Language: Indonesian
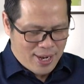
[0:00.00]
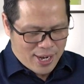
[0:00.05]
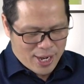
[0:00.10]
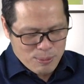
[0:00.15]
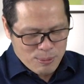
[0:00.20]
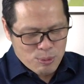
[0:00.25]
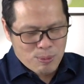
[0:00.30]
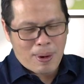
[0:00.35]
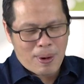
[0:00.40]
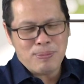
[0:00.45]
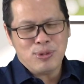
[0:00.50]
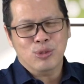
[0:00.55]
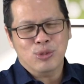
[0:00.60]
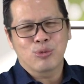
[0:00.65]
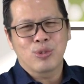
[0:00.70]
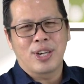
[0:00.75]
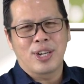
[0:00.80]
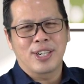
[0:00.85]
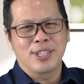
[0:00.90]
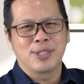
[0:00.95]
Ibu bapak
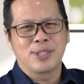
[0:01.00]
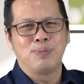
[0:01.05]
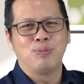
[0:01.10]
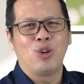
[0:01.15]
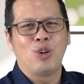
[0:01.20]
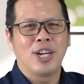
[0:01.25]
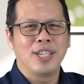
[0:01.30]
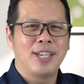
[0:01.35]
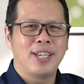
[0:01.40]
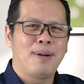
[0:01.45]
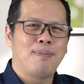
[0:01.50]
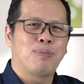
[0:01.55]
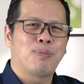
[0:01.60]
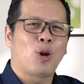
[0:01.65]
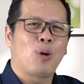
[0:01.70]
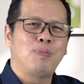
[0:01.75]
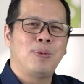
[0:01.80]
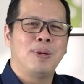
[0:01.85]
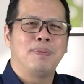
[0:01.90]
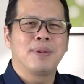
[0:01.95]
saudara semuanya
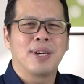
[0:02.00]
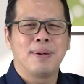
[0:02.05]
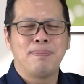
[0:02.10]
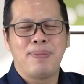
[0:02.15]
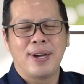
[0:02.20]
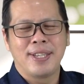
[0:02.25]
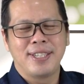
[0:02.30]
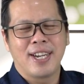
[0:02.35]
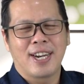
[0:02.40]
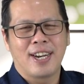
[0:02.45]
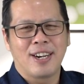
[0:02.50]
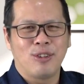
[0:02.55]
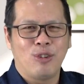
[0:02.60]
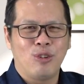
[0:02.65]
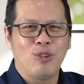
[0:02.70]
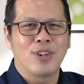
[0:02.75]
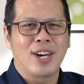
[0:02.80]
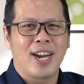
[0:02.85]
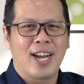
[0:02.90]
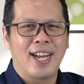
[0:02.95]
problem kebanyakan
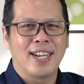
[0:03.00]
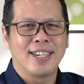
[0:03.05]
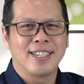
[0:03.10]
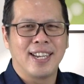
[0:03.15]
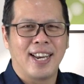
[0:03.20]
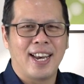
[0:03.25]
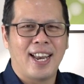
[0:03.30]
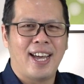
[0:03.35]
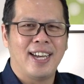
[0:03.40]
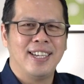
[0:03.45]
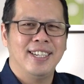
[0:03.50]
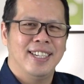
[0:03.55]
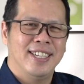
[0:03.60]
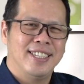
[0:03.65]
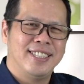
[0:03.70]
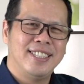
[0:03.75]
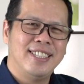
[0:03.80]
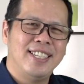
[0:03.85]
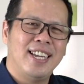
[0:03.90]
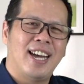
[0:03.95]
orang adalah
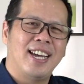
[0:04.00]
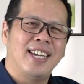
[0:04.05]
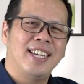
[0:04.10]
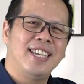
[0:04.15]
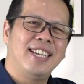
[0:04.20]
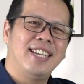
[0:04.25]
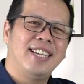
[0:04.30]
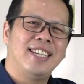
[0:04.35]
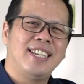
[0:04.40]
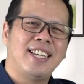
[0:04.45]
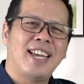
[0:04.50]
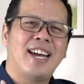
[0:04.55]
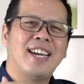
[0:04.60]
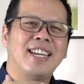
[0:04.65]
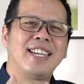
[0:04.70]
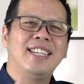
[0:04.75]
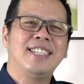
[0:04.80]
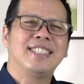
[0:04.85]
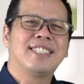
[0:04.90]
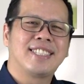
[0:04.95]
dia inginnya
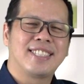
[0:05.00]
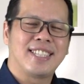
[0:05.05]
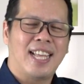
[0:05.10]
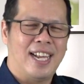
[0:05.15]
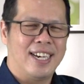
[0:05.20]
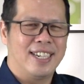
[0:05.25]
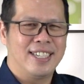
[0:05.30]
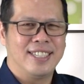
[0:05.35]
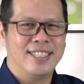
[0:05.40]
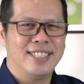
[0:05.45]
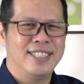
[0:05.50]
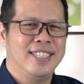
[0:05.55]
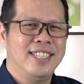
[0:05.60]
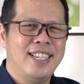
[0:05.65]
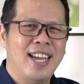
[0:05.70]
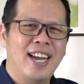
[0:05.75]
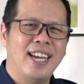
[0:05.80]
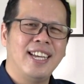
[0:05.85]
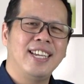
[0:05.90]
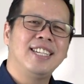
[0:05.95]
instan,
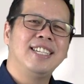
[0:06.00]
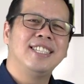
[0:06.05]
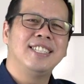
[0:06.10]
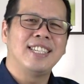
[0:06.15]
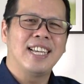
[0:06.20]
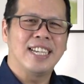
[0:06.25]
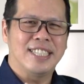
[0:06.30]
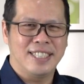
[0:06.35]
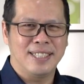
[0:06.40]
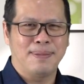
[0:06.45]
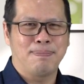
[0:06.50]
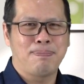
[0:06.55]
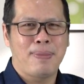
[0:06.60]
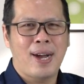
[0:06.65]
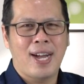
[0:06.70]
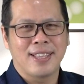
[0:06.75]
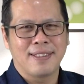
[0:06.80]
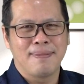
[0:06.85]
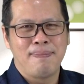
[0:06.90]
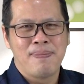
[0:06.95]
dia inginnya
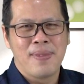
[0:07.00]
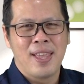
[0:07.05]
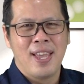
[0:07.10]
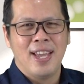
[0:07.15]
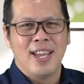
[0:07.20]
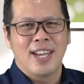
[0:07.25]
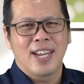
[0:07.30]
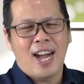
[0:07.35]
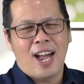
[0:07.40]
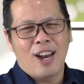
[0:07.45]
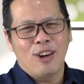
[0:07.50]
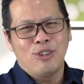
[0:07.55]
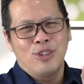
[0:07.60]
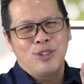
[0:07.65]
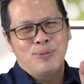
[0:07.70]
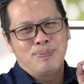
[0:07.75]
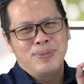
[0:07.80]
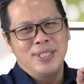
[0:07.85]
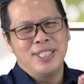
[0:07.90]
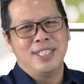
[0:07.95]
cepat.
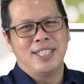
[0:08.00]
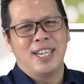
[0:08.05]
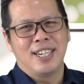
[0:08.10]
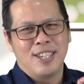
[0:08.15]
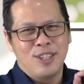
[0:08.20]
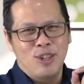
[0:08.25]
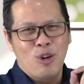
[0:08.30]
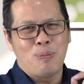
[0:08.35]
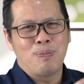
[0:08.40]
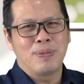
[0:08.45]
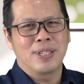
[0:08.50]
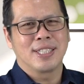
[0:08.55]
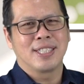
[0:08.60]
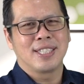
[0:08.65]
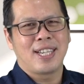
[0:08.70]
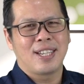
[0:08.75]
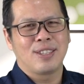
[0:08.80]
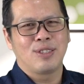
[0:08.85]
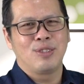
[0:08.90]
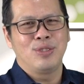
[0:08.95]
Kalau menjadi nomor
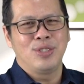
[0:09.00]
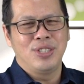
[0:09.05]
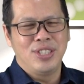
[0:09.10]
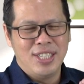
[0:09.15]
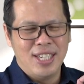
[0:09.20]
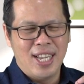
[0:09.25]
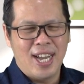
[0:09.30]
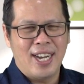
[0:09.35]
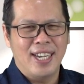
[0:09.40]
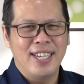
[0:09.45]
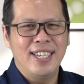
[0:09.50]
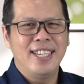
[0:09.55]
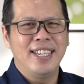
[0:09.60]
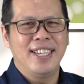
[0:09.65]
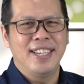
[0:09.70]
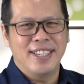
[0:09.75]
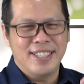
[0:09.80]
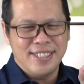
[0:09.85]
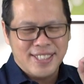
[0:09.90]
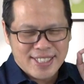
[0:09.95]
satu dia
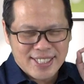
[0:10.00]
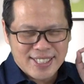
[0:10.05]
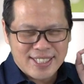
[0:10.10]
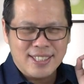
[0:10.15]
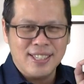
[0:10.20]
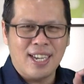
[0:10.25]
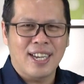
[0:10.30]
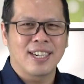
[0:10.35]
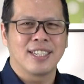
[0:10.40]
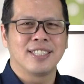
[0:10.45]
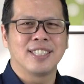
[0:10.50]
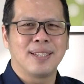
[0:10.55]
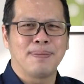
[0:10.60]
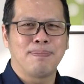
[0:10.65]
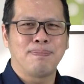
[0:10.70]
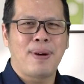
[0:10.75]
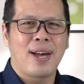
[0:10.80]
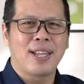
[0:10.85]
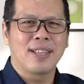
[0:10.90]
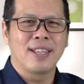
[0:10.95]
ingin secara
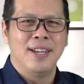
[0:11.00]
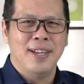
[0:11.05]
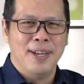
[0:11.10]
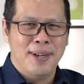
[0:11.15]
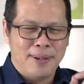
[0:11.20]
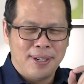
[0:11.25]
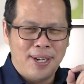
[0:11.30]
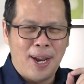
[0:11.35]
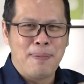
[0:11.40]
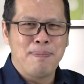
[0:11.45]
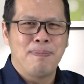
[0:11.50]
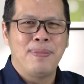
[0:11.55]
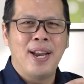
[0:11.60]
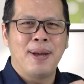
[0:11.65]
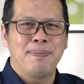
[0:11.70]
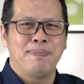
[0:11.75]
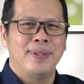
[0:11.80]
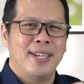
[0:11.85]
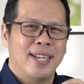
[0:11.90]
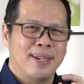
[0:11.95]
cepat dan
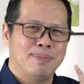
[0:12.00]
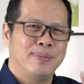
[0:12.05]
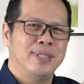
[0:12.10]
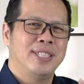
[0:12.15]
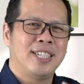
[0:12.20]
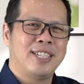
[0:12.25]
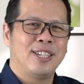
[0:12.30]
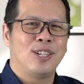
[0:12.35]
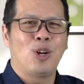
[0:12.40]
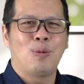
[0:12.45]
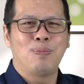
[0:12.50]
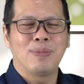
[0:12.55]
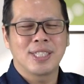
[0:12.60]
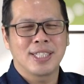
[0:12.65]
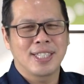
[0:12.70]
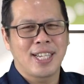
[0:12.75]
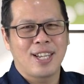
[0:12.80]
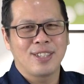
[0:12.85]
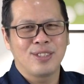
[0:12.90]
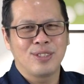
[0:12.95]
benar-benar menjadi nomor
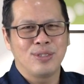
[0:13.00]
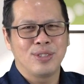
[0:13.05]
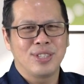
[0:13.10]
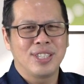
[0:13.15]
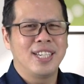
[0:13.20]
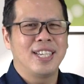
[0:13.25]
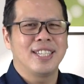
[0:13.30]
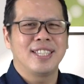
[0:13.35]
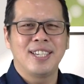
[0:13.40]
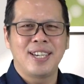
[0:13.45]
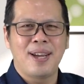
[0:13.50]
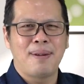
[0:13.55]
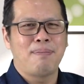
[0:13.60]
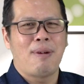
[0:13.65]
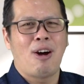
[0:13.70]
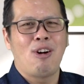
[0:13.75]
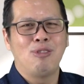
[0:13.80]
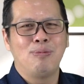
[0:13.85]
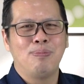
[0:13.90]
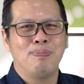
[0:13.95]
satu. Dia tidak
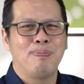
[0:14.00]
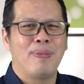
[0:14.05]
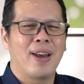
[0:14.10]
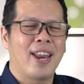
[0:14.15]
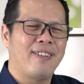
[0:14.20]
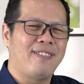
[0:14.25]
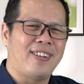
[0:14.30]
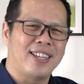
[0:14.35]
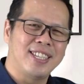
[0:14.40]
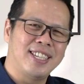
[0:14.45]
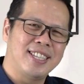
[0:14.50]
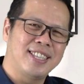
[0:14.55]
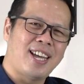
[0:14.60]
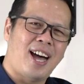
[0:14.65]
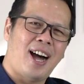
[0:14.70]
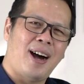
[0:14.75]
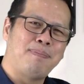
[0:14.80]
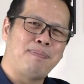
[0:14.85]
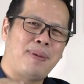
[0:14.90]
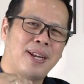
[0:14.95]
mau melewati
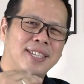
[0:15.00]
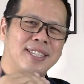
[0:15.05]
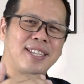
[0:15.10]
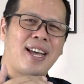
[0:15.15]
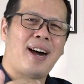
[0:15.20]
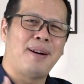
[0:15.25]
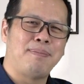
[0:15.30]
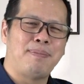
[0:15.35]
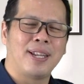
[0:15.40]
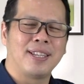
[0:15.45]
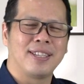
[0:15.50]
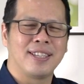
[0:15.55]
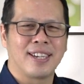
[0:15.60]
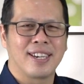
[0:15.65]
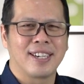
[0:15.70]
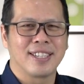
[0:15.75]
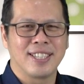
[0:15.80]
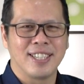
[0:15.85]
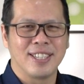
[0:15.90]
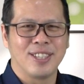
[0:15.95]
tahapan-tahapan
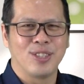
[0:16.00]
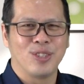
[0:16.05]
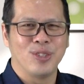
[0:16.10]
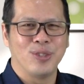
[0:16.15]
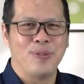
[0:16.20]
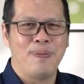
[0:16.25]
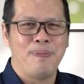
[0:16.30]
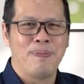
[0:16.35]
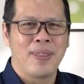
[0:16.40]
tertentu.